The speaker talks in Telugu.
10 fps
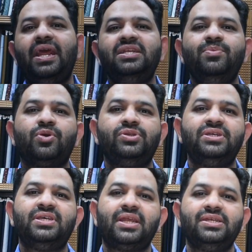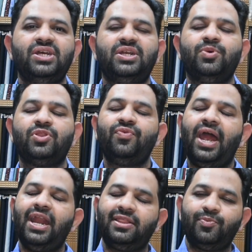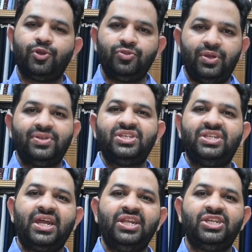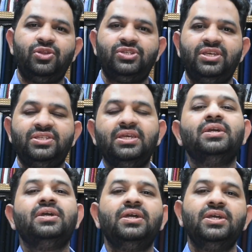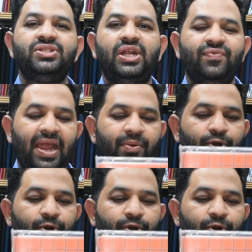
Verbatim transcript: రేంజ్ మీకు వచ్చేసరికి షర్ట్ మొత్తం ఫైవ్ హండ్రెడ్ అయితే పడుతుంది వన్ సిక్స్టీ కటింగ్ షర్ట్ వచ్చేసి షర్ట్ ఫైవ్ హండ్రెడ్